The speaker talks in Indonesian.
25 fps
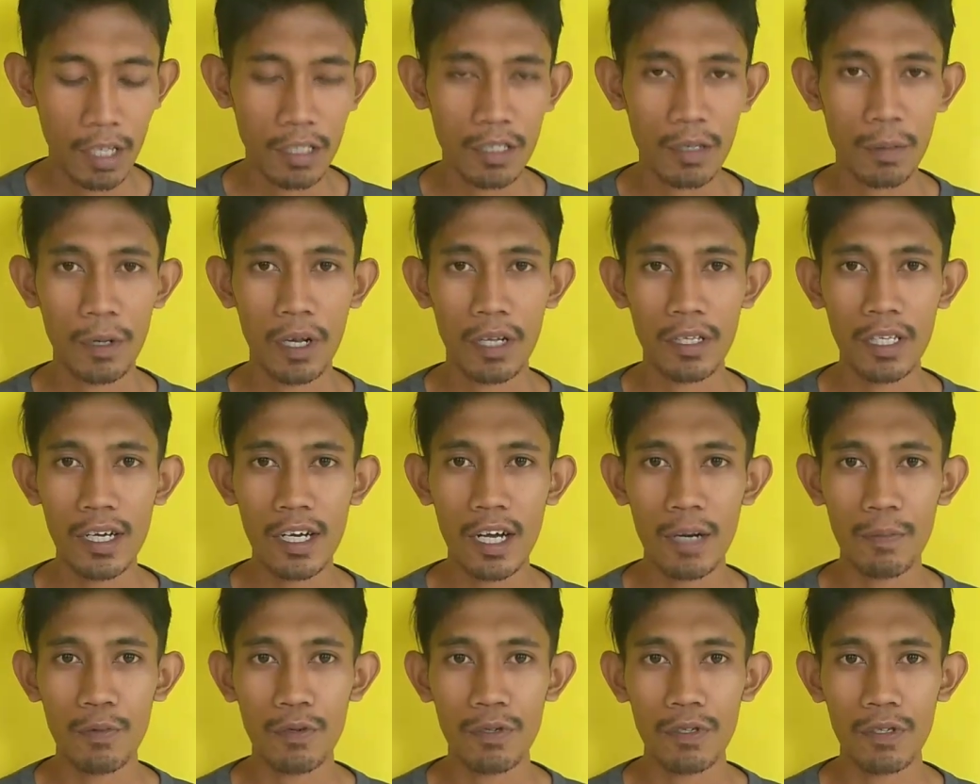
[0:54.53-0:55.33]
sebenarnya
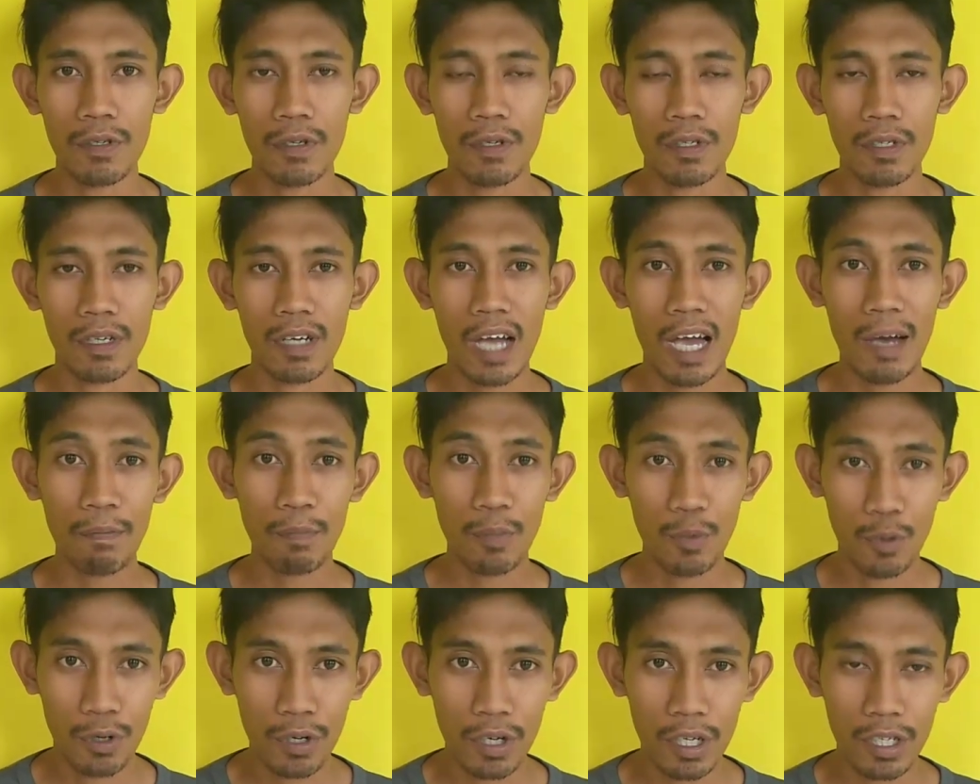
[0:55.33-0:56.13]
kapur
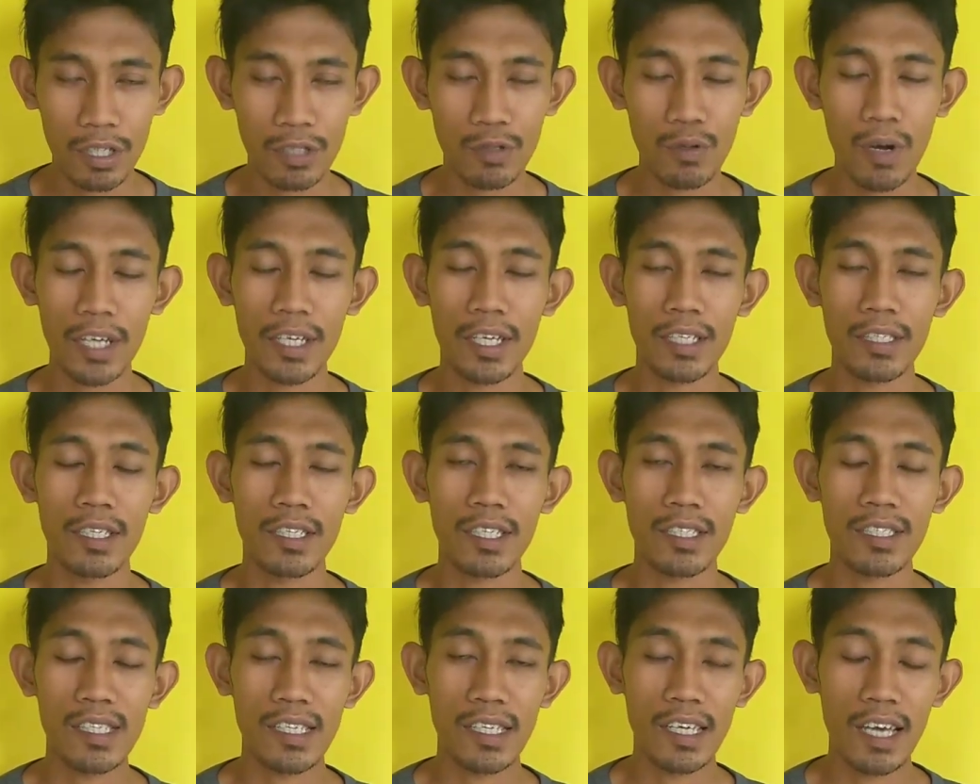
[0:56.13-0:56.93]
kapur itu ada
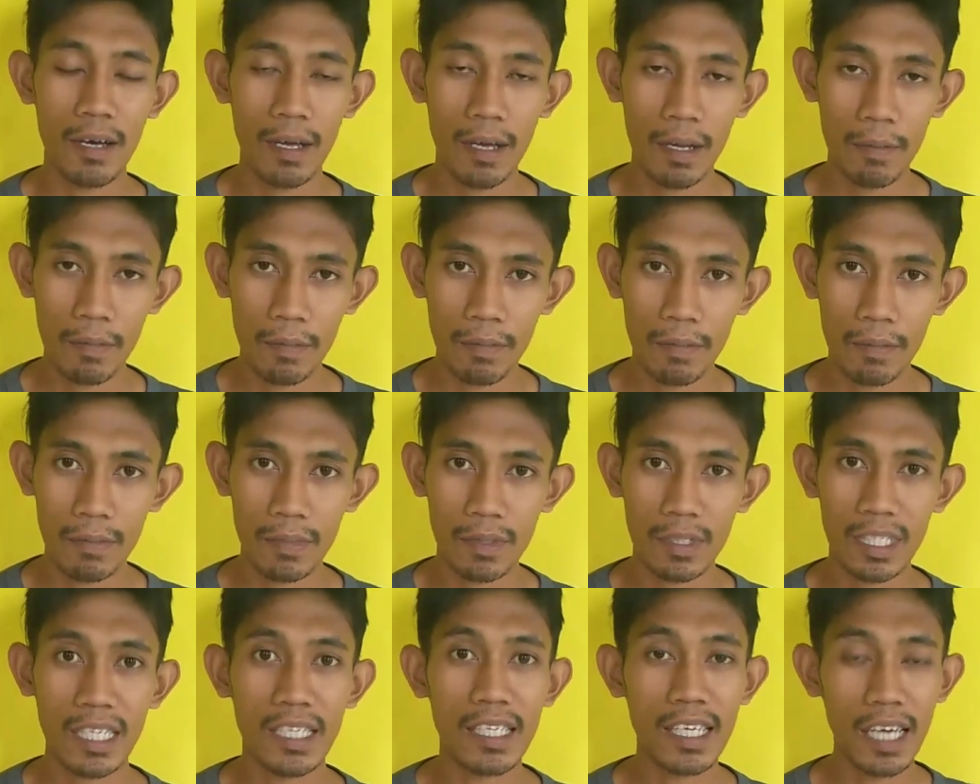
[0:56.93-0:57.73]
jenis tiga
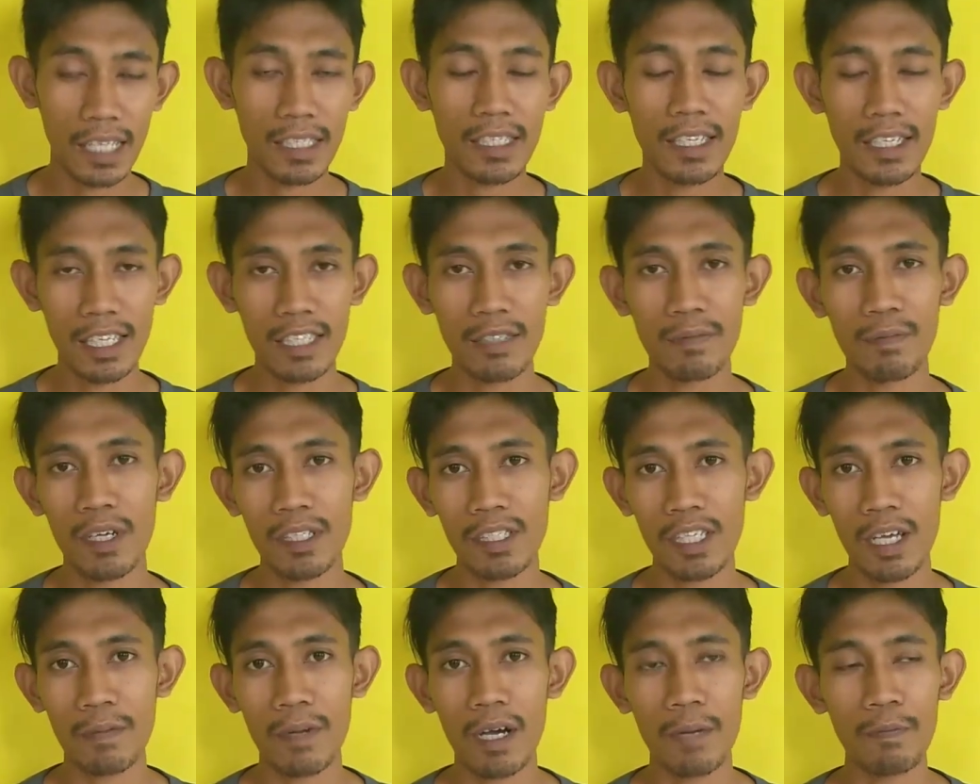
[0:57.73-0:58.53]
tiga jenis
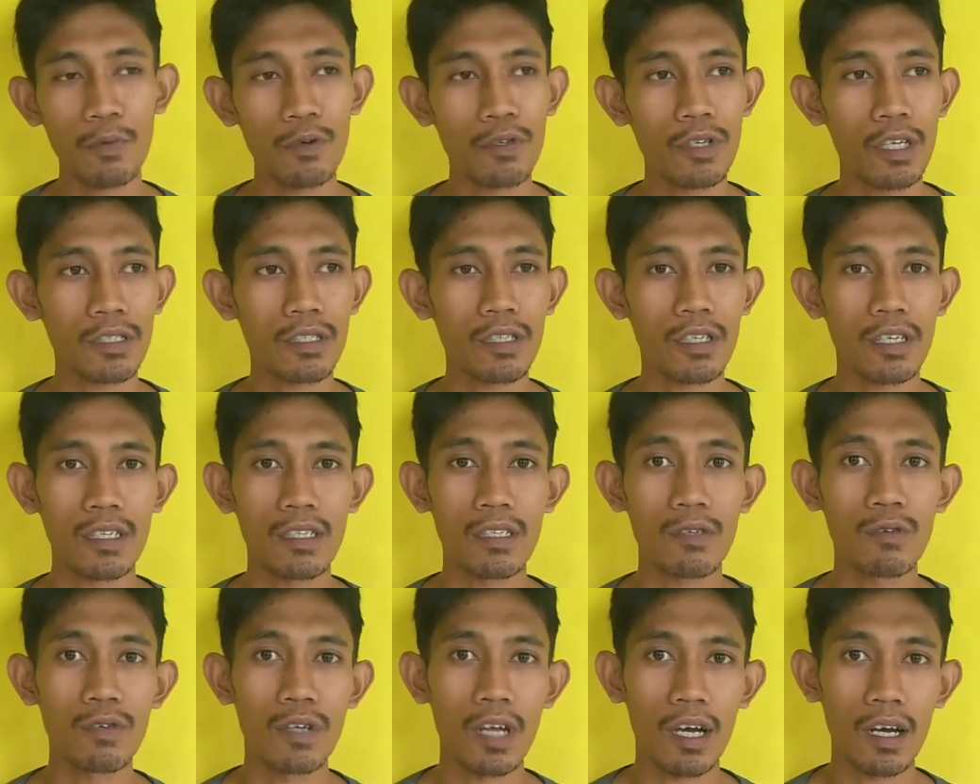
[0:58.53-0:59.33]
macam kapur yang sering
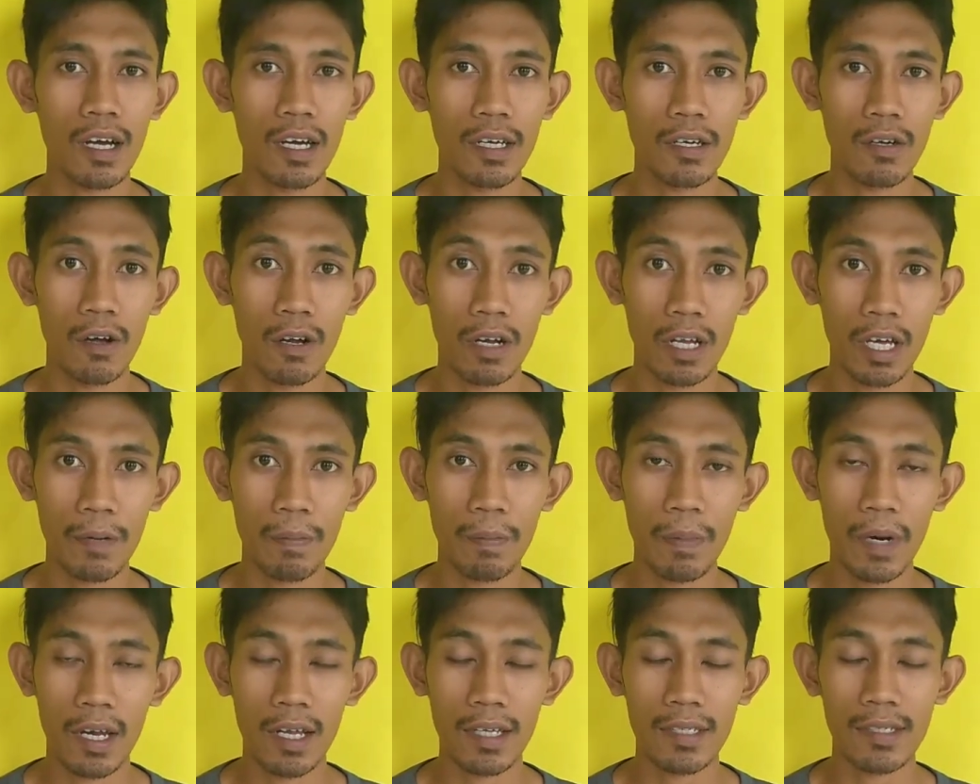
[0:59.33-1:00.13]
digunakan oleh
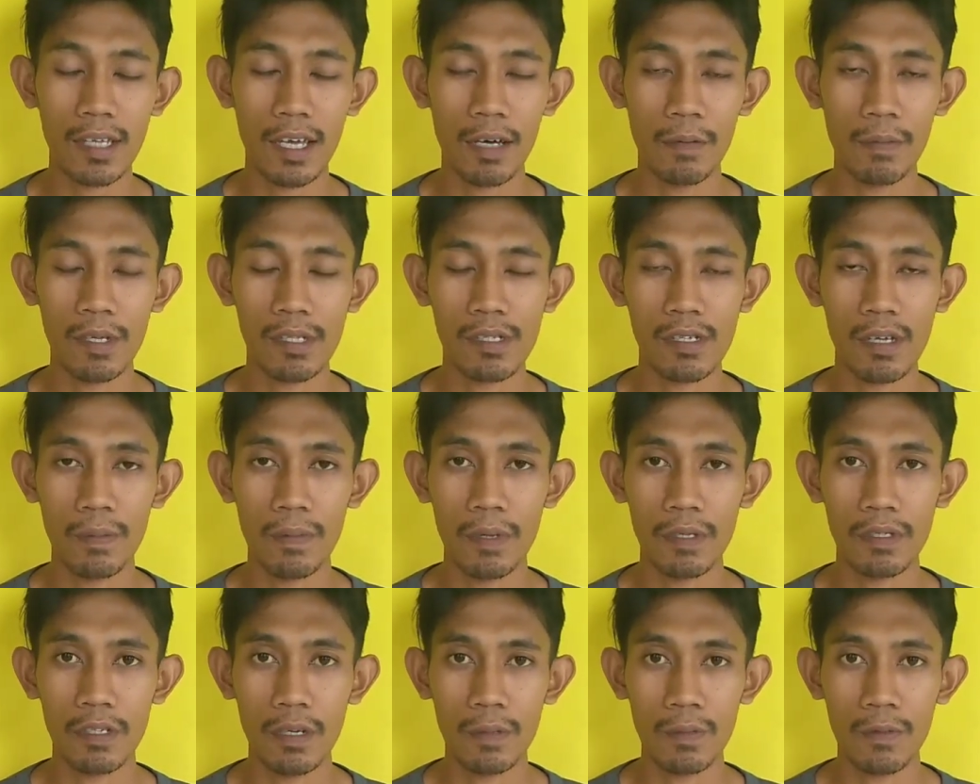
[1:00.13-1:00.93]
para
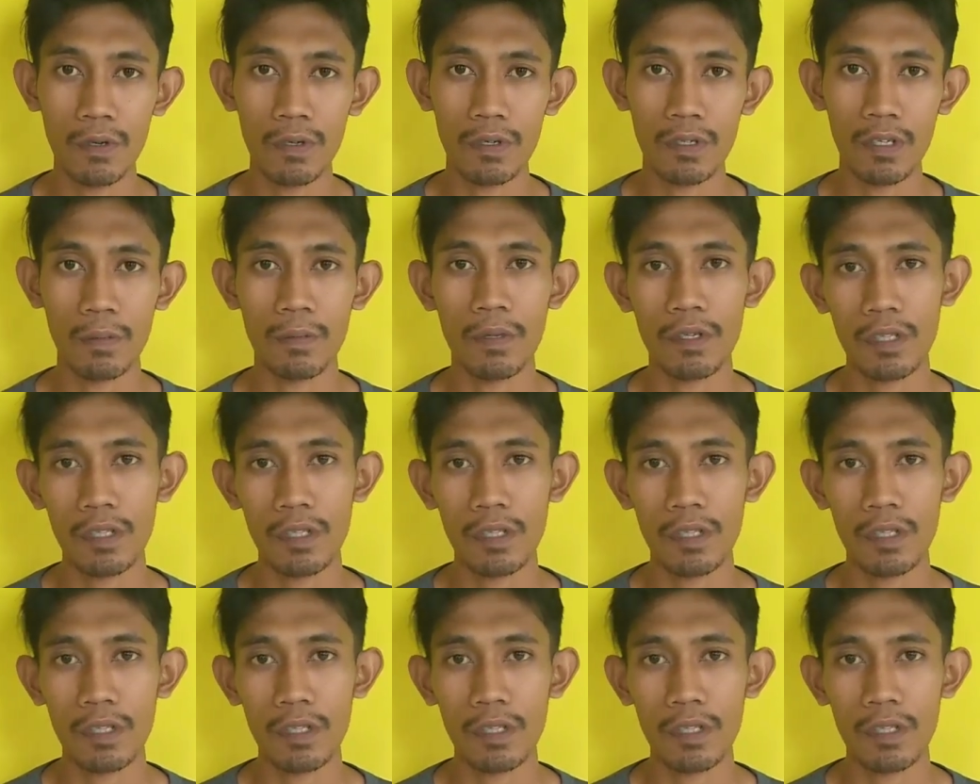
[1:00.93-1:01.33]
sahabat-sahabat jamur. Yang